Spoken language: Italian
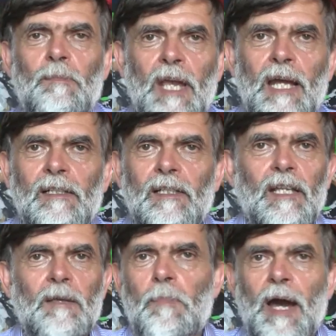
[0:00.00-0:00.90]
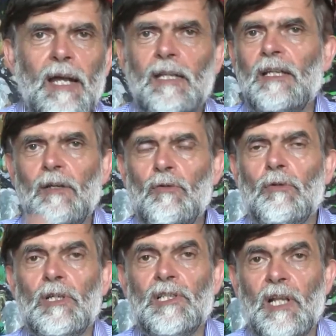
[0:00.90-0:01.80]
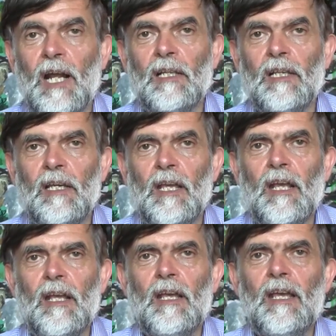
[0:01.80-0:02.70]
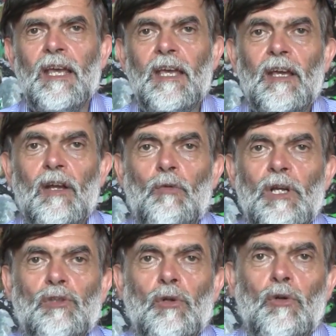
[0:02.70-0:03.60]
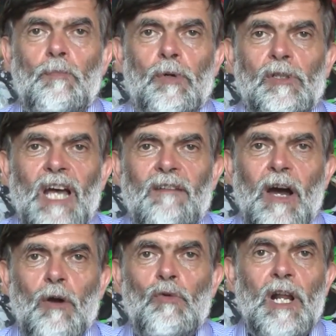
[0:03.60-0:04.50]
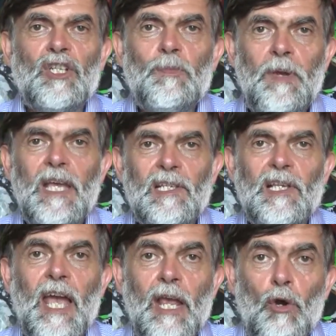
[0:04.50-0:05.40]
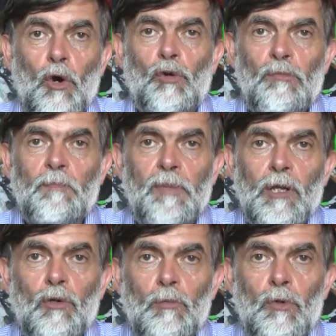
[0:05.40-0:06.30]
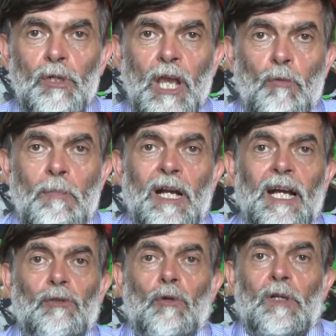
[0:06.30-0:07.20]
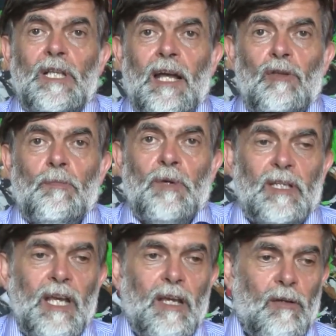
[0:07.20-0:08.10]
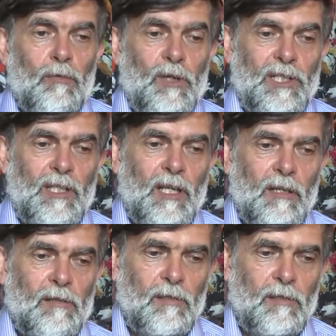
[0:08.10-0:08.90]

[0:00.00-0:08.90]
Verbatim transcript: piante dei parchi e lungo le strade. E questo comportava una spesa enorme per i comuni e un mancato guadagno perché queste